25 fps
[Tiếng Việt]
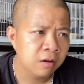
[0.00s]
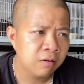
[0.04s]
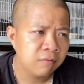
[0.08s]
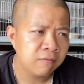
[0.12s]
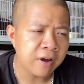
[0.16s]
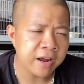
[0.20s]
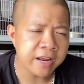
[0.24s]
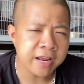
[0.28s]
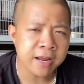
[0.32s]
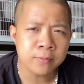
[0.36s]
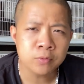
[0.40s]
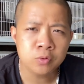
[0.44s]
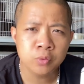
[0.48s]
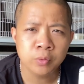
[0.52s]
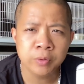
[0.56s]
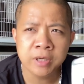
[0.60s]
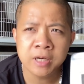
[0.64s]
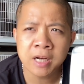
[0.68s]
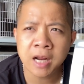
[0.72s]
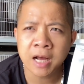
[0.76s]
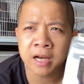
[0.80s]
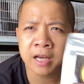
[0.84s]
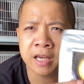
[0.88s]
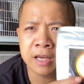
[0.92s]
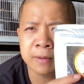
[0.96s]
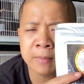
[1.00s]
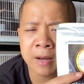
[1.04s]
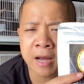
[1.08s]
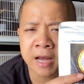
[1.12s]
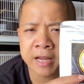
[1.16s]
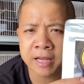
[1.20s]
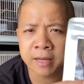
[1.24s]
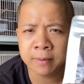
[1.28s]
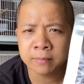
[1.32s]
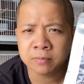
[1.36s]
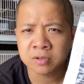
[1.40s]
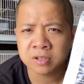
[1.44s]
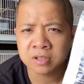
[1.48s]
Và anh em chú ý là khi mà anh
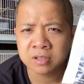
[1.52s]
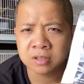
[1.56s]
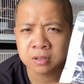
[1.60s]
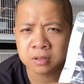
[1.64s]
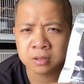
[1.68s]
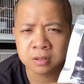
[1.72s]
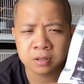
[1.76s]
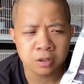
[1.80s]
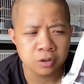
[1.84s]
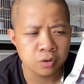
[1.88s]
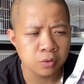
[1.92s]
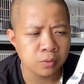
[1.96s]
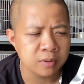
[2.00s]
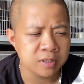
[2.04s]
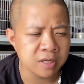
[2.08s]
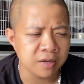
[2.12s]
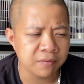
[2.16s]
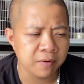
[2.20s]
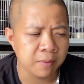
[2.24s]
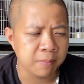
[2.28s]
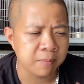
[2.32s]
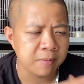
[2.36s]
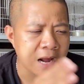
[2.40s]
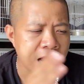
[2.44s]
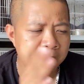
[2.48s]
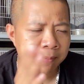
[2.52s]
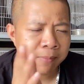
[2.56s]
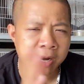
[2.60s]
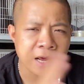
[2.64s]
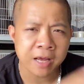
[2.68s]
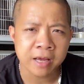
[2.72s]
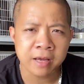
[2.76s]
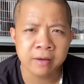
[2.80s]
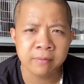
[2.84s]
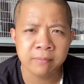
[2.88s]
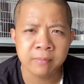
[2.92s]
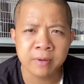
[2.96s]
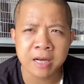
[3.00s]
em sử dụng cái sản phẩm cám này
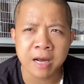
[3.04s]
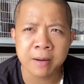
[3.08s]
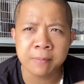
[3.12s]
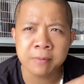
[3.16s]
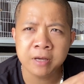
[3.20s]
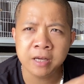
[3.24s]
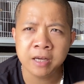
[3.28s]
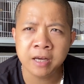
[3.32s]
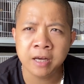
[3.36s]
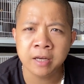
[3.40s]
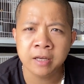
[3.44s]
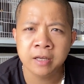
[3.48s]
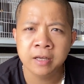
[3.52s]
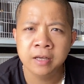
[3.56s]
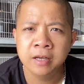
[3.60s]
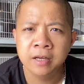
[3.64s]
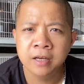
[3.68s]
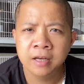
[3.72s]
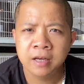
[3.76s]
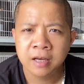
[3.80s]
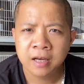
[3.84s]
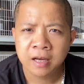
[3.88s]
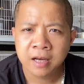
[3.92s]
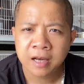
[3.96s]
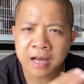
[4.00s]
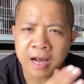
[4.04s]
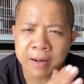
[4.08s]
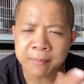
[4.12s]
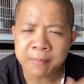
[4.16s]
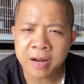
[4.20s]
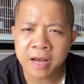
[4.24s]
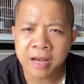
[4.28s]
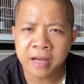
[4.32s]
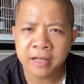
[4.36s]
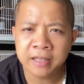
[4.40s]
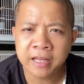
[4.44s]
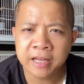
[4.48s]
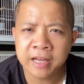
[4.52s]
ấy, mấy cám kia ấy, cái cám
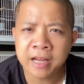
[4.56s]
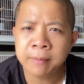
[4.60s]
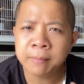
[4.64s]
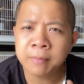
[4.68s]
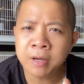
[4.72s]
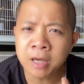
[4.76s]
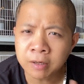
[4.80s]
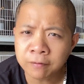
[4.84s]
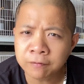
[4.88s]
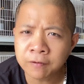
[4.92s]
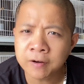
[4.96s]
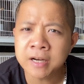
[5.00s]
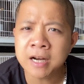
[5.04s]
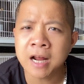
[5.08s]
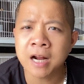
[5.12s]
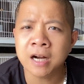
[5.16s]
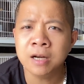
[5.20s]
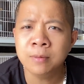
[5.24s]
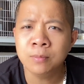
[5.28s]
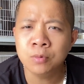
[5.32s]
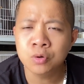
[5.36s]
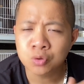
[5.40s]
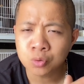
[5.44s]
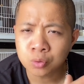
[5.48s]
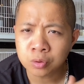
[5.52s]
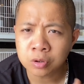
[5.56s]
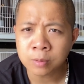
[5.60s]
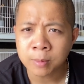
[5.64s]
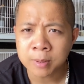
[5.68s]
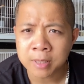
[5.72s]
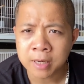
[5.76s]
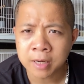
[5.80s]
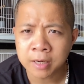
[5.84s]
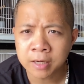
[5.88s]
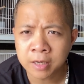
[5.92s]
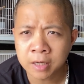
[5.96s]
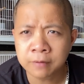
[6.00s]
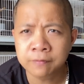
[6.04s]
này ấy, thì anh em ít phơi nắng đi một chút các bác
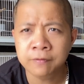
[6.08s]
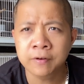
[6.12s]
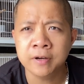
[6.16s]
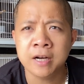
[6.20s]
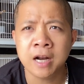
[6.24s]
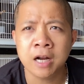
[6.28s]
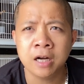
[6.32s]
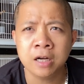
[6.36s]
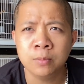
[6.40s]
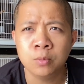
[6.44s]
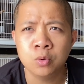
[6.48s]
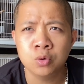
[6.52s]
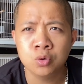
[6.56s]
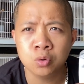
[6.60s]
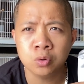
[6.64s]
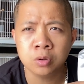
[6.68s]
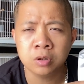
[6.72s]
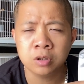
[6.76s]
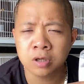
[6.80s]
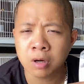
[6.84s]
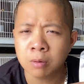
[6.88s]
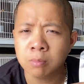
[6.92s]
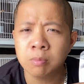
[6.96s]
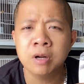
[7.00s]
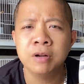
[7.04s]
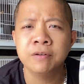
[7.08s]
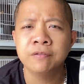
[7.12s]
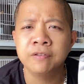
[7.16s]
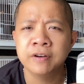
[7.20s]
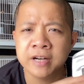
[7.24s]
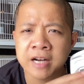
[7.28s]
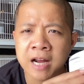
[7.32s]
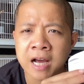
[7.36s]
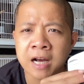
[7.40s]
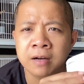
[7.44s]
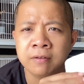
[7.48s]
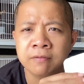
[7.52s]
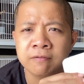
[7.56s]
nhá, ít phơi nắng đi một chút, không nên phơi
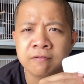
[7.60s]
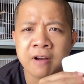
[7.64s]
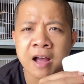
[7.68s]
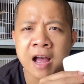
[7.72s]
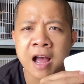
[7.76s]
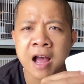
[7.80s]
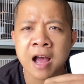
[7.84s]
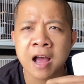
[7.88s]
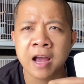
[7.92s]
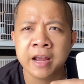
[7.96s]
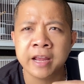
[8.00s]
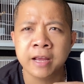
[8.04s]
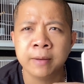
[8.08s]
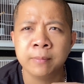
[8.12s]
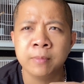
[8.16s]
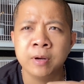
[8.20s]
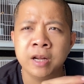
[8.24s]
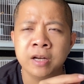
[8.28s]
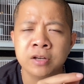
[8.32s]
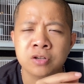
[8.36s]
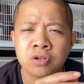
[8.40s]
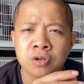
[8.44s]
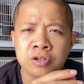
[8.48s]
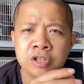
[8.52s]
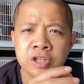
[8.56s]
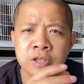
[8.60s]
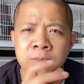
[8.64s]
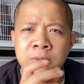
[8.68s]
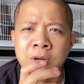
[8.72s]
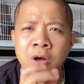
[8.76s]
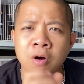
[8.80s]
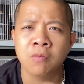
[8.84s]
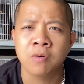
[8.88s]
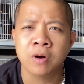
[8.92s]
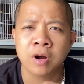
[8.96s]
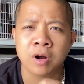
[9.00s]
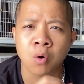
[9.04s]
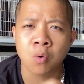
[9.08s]
nắng, và anh em nên cho chim
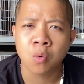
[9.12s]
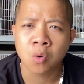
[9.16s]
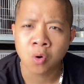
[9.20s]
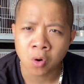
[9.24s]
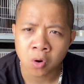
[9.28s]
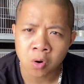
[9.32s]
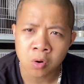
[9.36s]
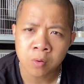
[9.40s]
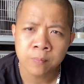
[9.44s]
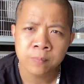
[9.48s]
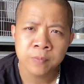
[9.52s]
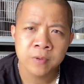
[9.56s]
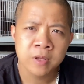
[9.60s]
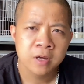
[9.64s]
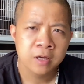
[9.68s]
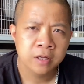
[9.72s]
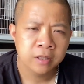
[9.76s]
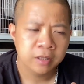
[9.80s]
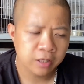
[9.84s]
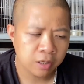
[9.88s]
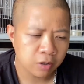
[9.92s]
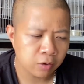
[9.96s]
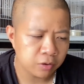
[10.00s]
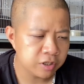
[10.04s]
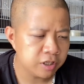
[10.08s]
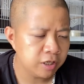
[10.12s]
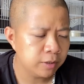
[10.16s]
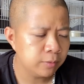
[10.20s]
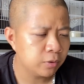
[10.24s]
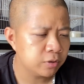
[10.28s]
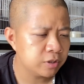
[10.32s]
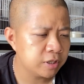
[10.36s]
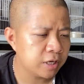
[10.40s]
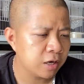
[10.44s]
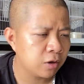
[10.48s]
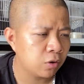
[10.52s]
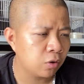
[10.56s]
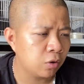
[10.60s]
đậu vào cầu gỗ thì con chim nó
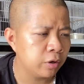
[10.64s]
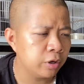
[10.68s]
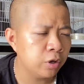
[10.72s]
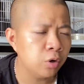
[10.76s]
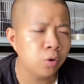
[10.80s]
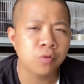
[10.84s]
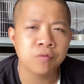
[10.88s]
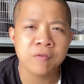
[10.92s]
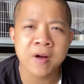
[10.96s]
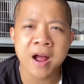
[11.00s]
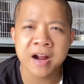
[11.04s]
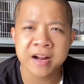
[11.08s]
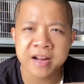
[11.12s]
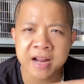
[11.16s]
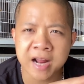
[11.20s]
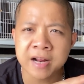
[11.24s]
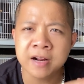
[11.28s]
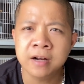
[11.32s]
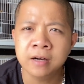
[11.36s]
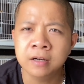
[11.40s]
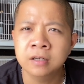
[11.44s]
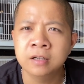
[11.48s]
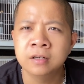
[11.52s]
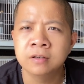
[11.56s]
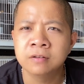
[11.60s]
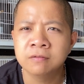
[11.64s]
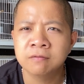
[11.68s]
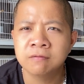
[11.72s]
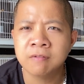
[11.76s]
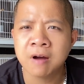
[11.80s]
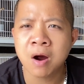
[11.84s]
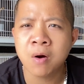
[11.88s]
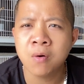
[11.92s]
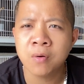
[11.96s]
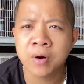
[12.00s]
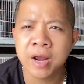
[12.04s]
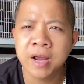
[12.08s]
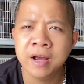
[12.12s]
sẽ có cái độ vàng nhanh hơn và
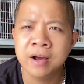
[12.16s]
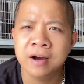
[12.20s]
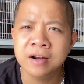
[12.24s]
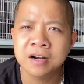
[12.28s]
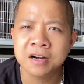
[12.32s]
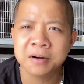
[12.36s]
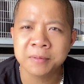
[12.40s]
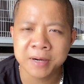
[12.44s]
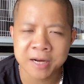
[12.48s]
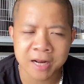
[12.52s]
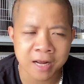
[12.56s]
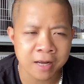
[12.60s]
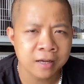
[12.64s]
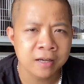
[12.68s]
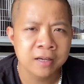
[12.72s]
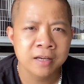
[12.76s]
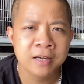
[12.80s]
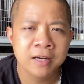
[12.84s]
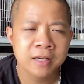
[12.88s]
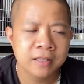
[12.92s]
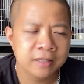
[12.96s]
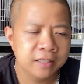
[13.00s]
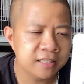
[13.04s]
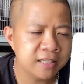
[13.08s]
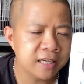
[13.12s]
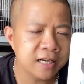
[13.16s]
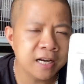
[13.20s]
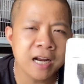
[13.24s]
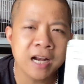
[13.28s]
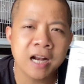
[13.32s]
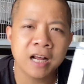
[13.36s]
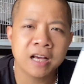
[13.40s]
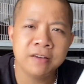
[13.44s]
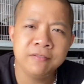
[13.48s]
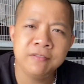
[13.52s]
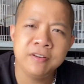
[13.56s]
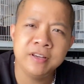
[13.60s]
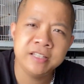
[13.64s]
ok hơn các bác nhá. Thì trên đây là
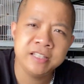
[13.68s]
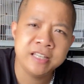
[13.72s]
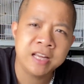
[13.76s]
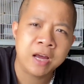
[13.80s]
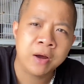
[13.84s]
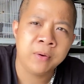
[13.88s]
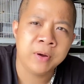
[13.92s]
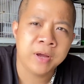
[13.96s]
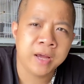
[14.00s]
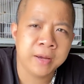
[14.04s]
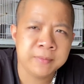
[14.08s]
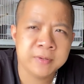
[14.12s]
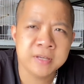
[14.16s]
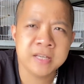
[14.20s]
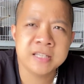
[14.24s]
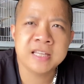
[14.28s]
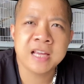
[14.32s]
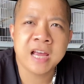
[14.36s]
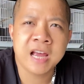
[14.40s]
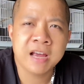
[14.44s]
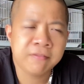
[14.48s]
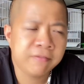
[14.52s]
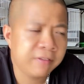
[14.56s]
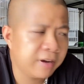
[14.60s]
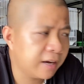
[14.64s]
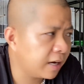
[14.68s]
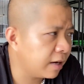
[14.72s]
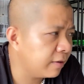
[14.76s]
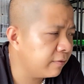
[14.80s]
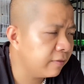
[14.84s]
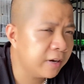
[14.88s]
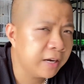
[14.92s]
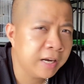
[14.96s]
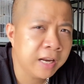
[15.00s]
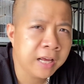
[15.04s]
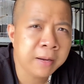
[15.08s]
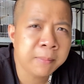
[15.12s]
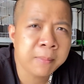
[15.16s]
cái video em chia sẻ về cái
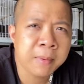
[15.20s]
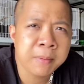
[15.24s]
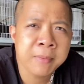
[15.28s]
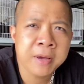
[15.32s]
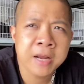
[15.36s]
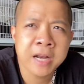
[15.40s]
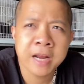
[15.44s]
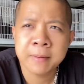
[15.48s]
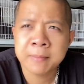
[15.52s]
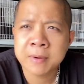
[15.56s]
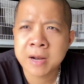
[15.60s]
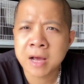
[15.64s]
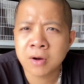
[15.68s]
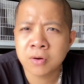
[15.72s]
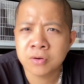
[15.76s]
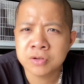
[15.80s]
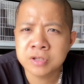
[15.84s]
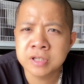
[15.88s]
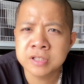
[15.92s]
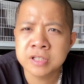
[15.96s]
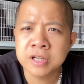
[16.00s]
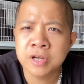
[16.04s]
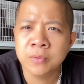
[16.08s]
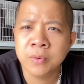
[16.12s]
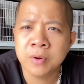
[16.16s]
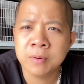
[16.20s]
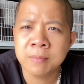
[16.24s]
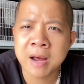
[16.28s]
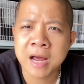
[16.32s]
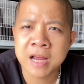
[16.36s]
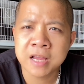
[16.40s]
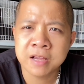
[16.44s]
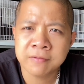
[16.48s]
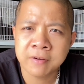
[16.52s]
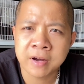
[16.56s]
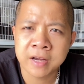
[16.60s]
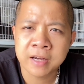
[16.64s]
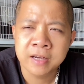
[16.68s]
vấn đề mà bên em đang có chương trình khuyến mại
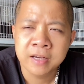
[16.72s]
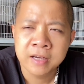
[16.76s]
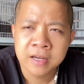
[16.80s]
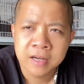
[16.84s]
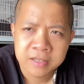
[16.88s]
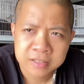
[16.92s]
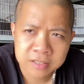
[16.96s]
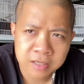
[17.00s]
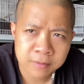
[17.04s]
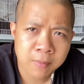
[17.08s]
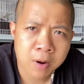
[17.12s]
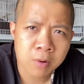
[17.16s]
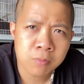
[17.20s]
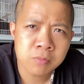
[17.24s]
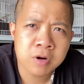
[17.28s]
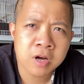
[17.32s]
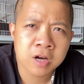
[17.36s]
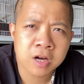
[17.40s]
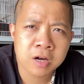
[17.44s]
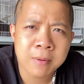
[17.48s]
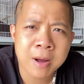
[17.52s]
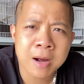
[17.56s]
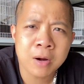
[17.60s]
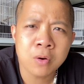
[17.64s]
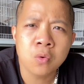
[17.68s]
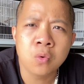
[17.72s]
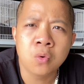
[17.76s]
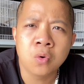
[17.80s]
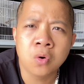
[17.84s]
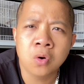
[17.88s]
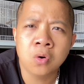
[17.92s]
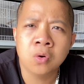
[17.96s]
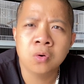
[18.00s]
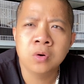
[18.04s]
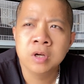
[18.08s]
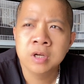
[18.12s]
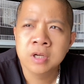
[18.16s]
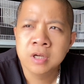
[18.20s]
như vậy, rất mong được các bác ủng hộ.